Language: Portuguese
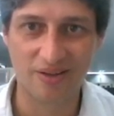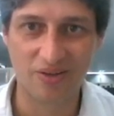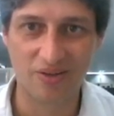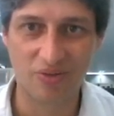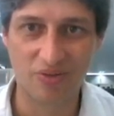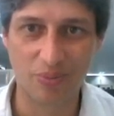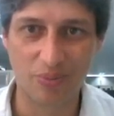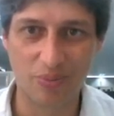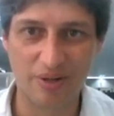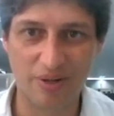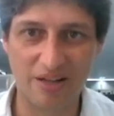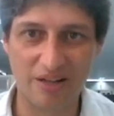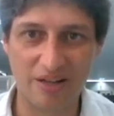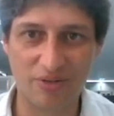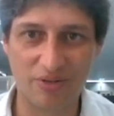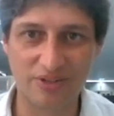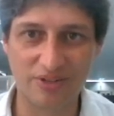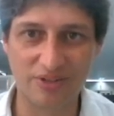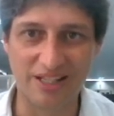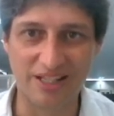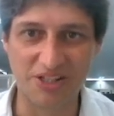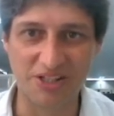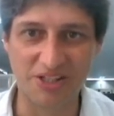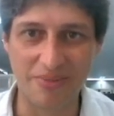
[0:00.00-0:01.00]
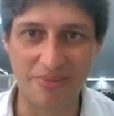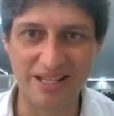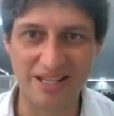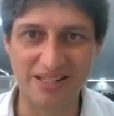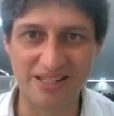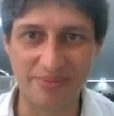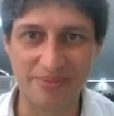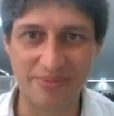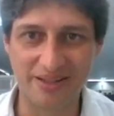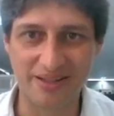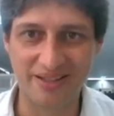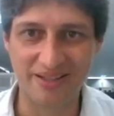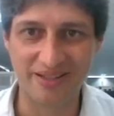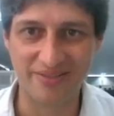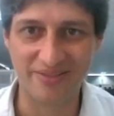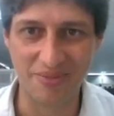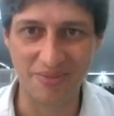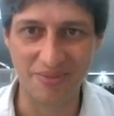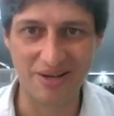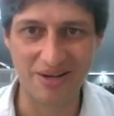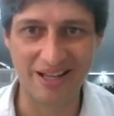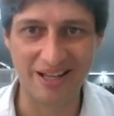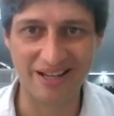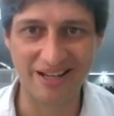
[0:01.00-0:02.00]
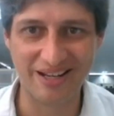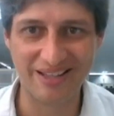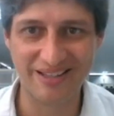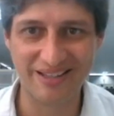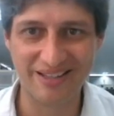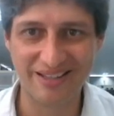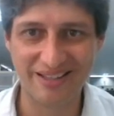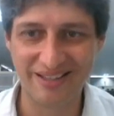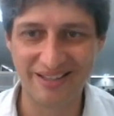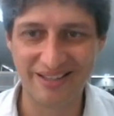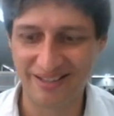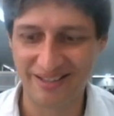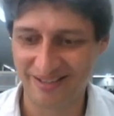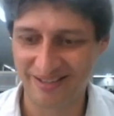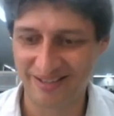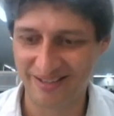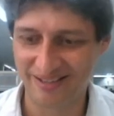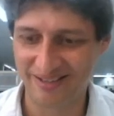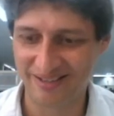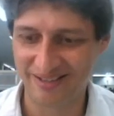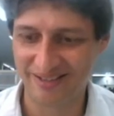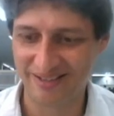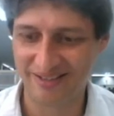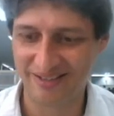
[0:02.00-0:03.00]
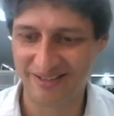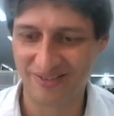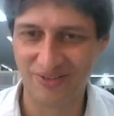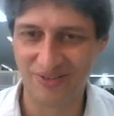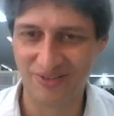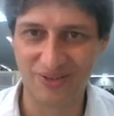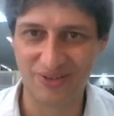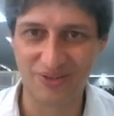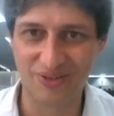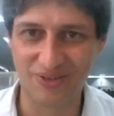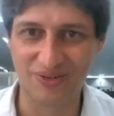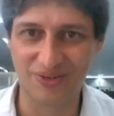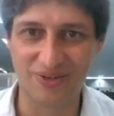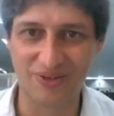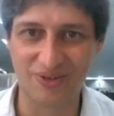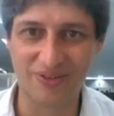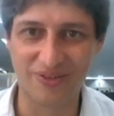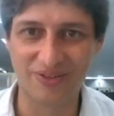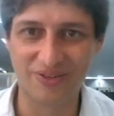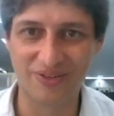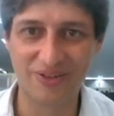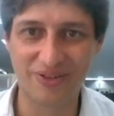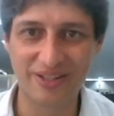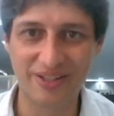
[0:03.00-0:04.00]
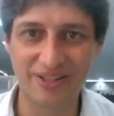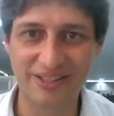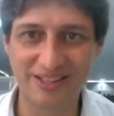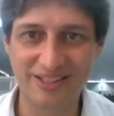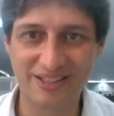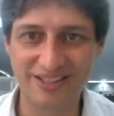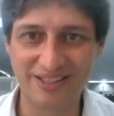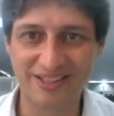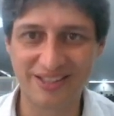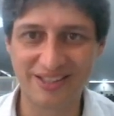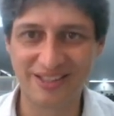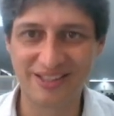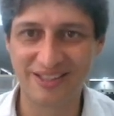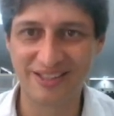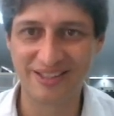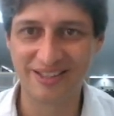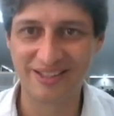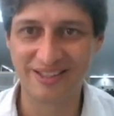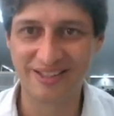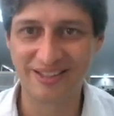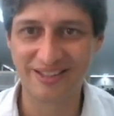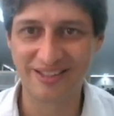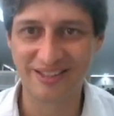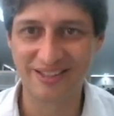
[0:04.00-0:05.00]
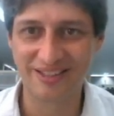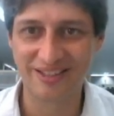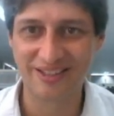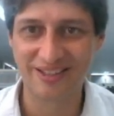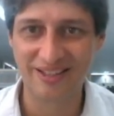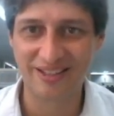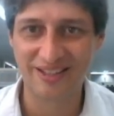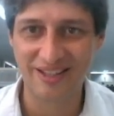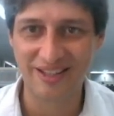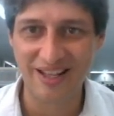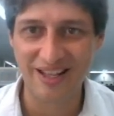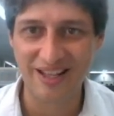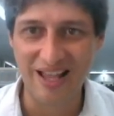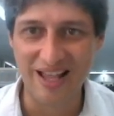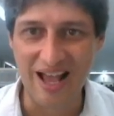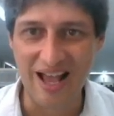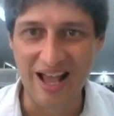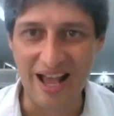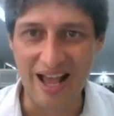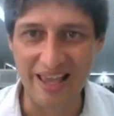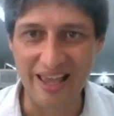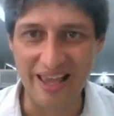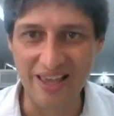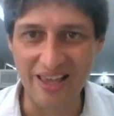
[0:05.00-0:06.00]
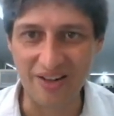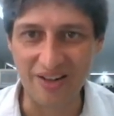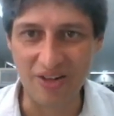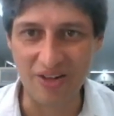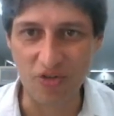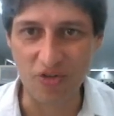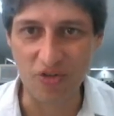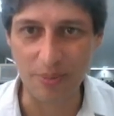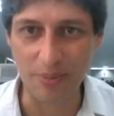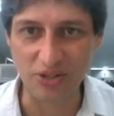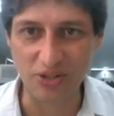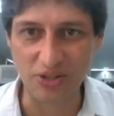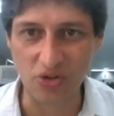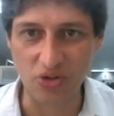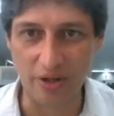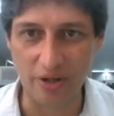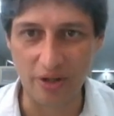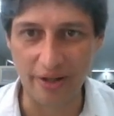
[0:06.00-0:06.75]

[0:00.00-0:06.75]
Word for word: Vamos dar velocidade máxima? Vamos lá, né? Então, 2. Aí, ó, tem informação, ó.